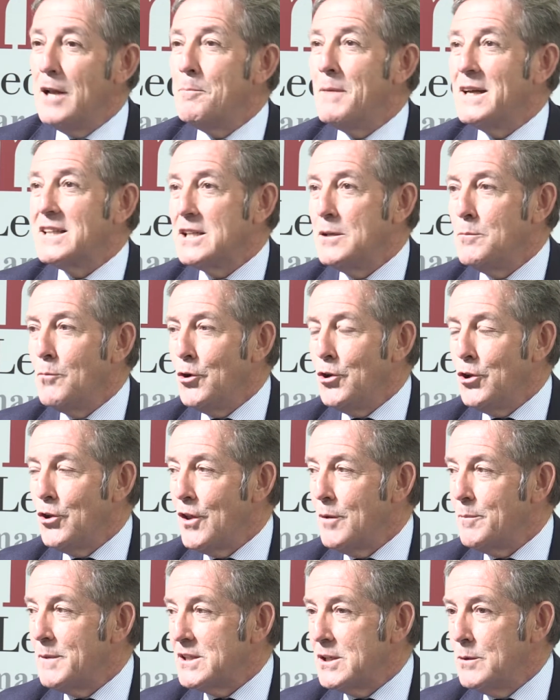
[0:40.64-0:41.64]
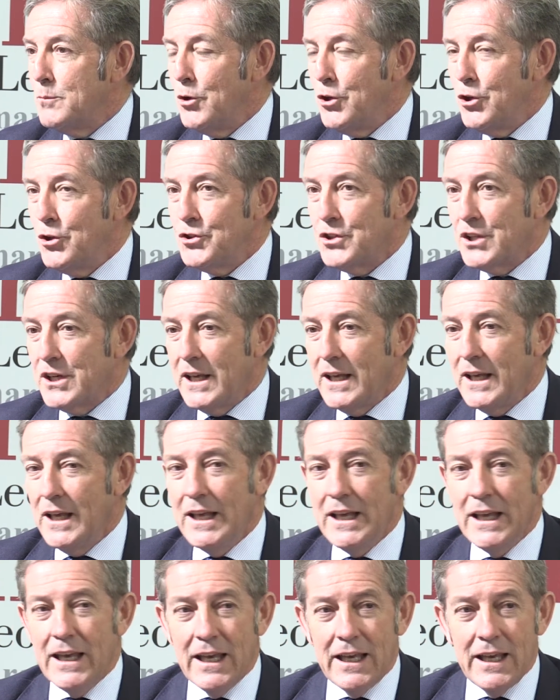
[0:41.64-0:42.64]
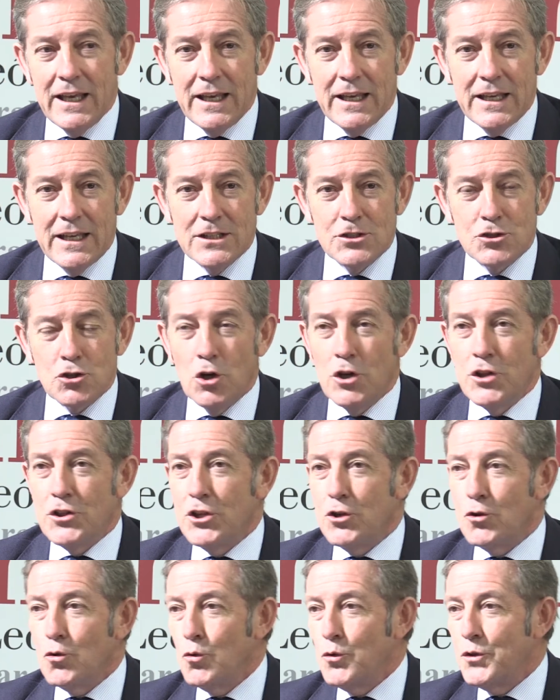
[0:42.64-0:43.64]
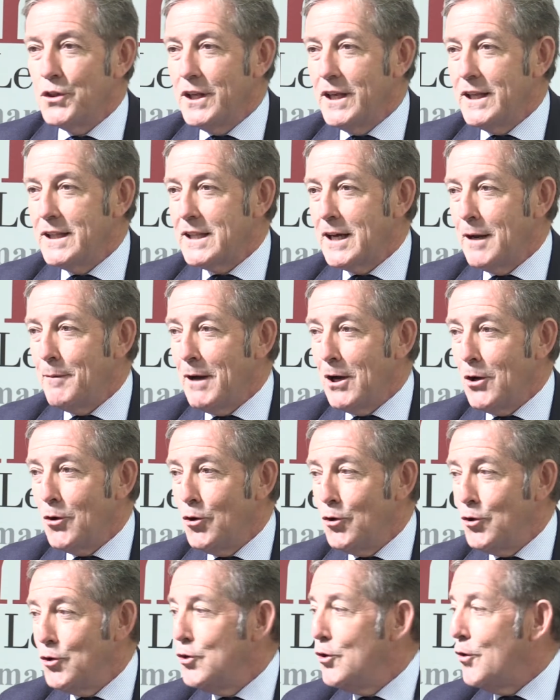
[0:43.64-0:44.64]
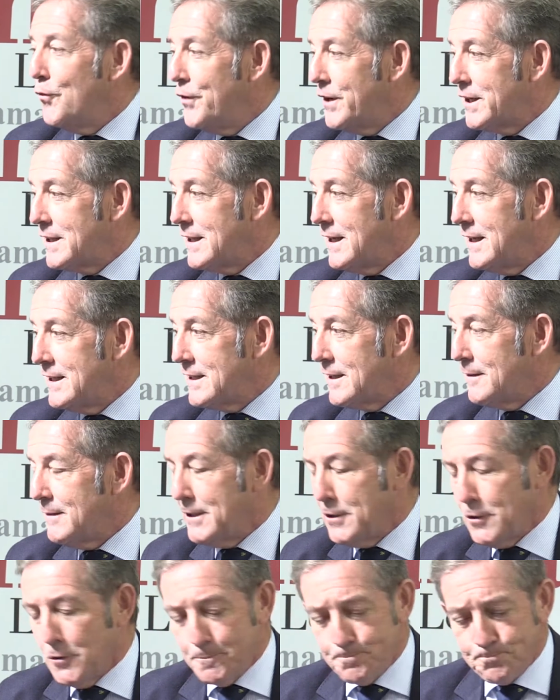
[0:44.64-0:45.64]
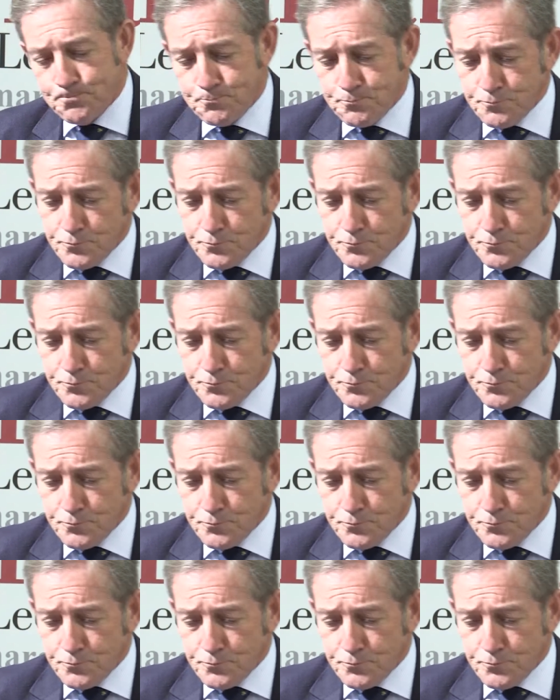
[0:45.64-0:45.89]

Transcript: matrimonio, del matrimonio entre eh, solicitud de trabajo y oferta de trabajo.